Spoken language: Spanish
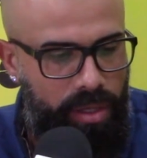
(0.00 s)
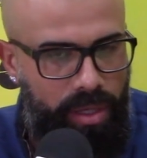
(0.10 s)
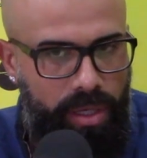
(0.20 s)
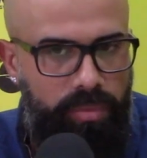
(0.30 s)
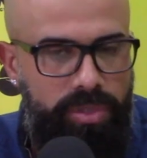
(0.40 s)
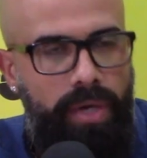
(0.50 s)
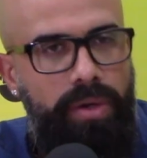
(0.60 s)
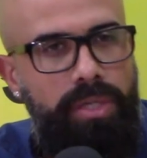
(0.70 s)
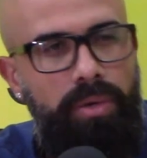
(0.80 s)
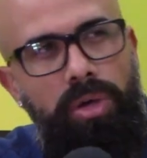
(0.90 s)
eh, muchas
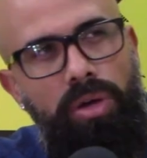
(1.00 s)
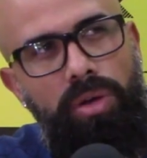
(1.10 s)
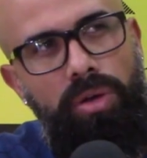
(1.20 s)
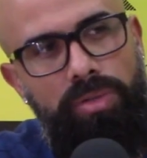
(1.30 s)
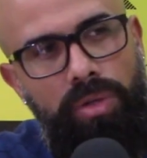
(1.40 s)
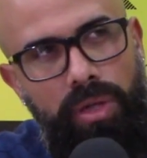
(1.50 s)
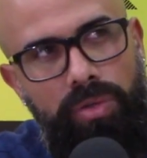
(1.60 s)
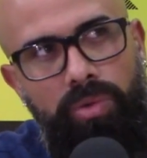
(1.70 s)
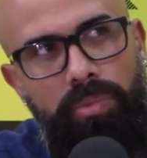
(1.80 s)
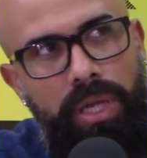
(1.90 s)
veces veo los
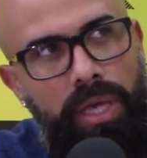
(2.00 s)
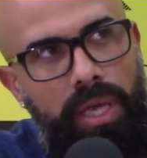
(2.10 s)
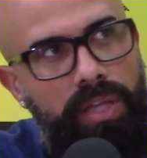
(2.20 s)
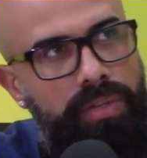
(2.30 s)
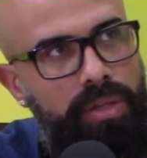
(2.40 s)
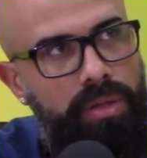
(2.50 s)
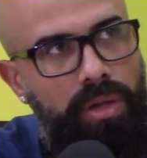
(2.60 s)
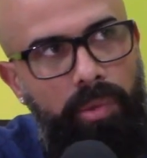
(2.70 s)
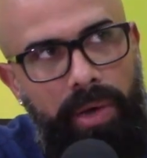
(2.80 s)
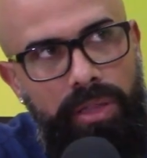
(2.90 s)
resúmenes que hacen de
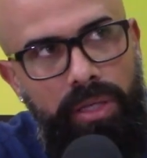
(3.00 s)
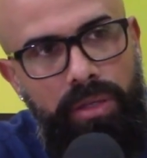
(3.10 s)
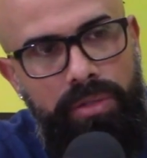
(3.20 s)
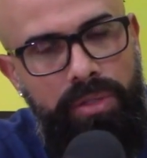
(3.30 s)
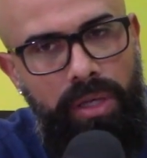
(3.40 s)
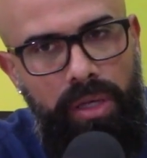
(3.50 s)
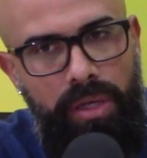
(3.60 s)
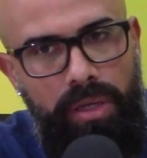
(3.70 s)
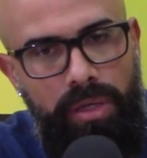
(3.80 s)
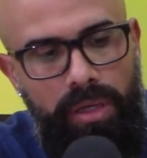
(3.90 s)
los partidos
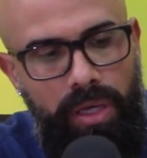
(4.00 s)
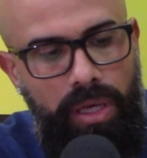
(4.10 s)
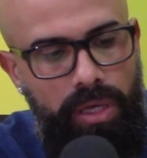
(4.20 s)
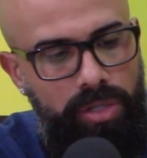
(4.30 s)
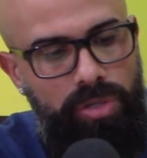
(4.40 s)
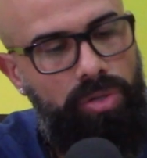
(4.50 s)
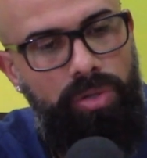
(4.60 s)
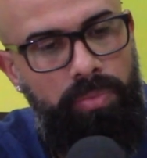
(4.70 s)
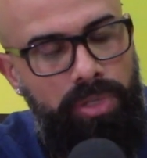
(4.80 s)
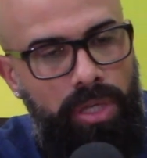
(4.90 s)
eh, y yo,
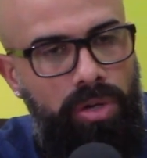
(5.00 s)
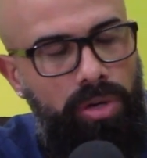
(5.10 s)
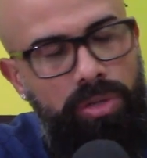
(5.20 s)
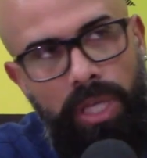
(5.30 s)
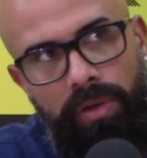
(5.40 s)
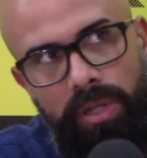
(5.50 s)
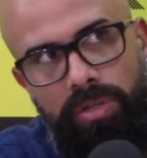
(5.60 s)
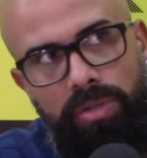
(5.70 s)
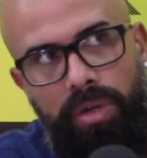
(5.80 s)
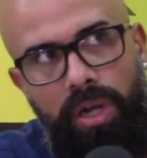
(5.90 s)
como te digo,
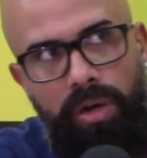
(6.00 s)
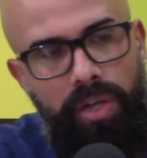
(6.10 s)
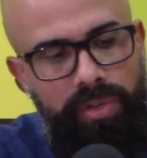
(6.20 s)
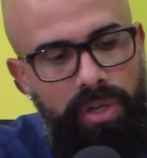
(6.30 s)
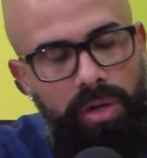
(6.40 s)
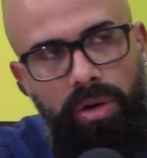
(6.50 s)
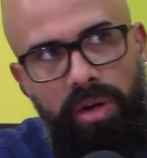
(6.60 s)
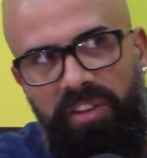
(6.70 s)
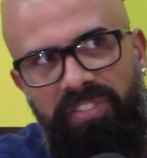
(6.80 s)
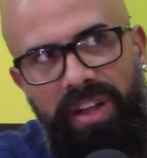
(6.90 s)
contabilizo todas las ocasiones de gol,
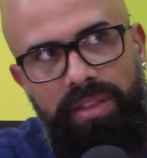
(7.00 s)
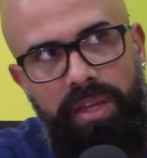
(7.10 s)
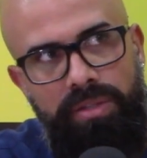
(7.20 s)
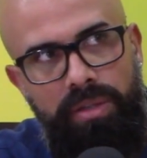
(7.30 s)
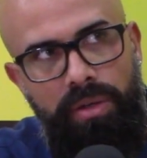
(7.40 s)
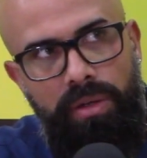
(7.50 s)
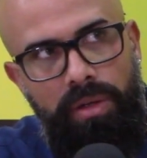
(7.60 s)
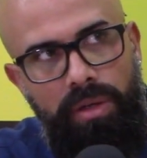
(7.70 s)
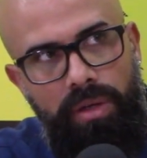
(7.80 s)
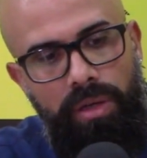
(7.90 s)
las faltas
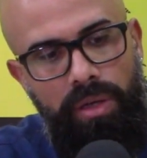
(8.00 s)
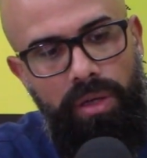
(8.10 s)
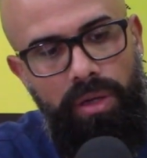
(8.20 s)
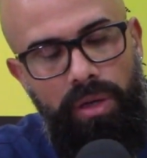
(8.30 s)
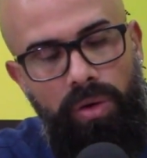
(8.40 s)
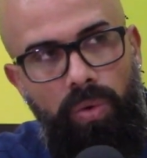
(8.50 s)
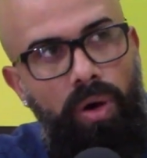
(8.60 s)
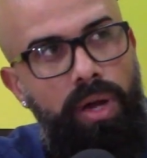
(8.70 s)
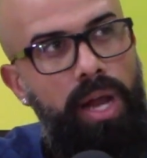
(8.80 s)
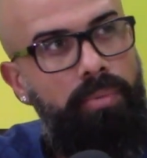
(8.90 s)
eh, el
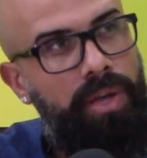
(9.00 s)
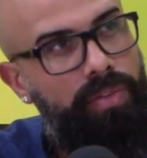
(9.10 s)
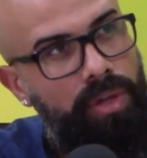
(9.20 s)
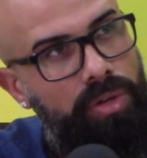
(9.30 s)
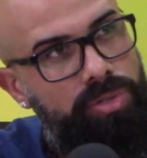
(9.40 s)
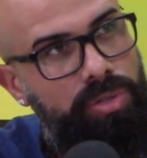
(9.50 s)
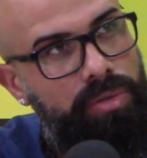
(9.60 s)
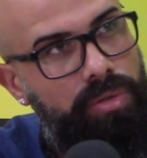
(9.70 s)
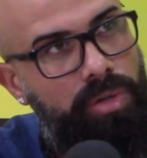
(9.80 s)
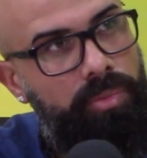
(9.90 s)
jugador Armas, el
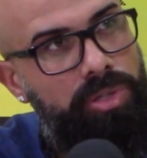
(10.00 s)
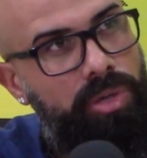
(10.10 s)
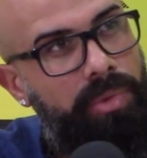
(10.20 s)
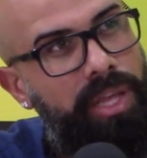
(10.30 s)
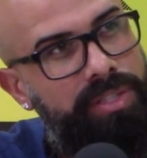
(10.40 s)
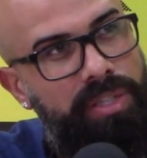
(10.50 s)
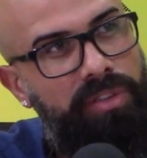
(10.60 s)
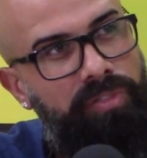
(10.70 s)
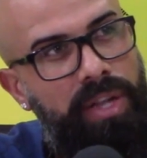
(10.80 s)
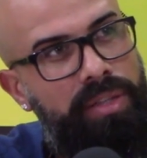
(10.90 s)
8, cometió más de
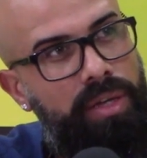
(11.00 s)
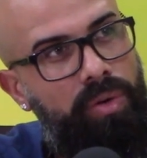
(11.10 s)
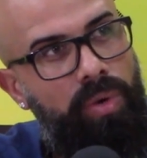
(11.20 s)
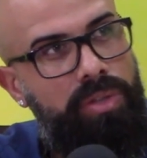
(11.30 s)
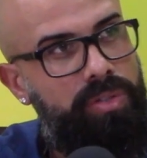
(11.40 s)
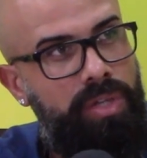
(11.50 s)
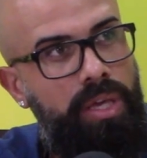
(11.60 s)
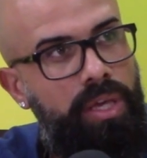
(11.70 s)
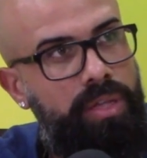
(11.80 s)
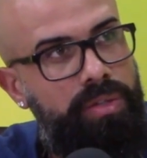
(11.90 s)
7 faltas, 4
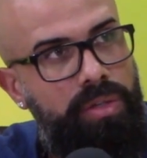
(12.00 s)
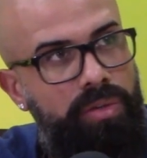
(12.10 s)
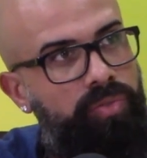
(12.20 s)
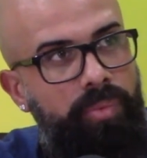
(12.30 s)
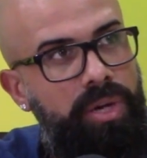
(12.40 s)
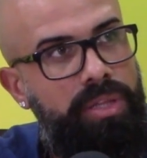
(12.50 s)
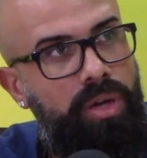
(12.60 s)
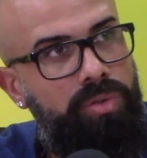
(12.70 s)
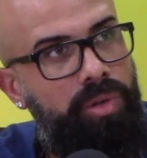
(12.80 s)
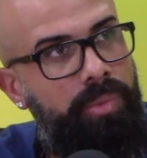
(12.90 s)
seguidas y no fue
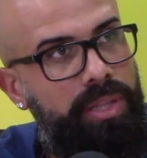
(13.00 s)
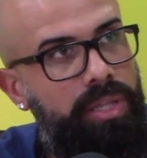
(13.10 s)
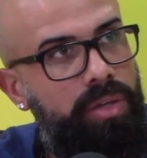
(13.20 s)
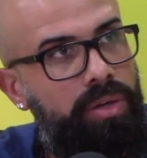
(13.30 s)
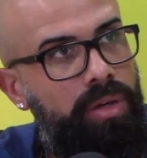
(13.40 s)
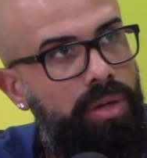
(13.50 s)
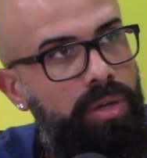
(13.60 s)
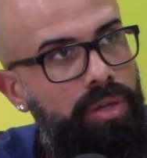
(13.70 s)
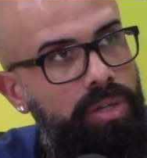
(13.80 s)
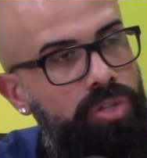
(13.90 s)
molestado en todo el partido.
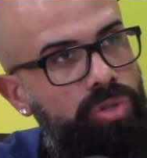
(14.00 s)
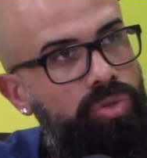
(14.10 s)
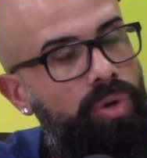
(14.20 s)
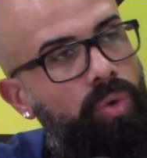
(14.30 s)
Y yo tuve